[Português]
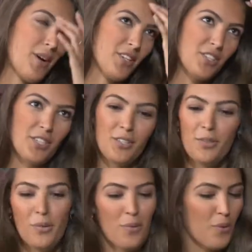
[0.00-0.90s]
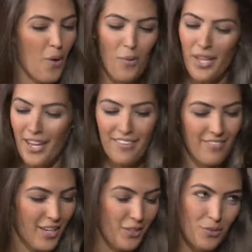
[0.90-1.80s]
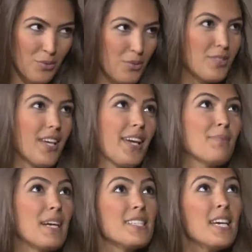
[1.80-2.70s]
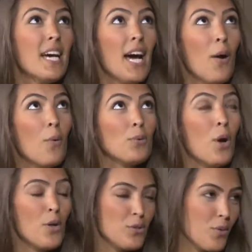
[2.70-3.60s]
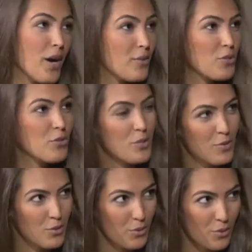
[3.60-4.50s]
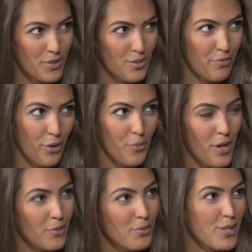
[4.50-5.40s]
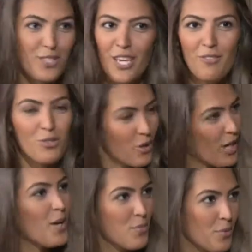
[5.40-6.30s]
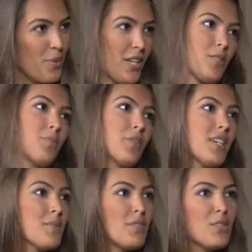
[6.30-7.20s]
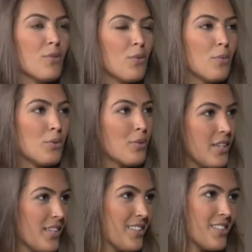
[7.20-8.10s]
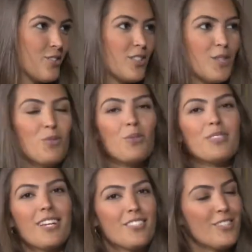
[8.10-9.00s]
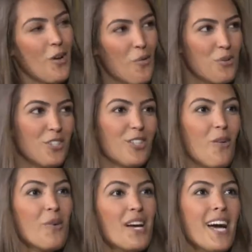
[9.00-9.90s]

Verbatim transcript: Eu acho que qualquer evento tudo tem, mas o nosso ano de 2012 foi um ano que teve só glamour mesmo, porque as meninas foram muito unidas, nós temos contatos até hoje, então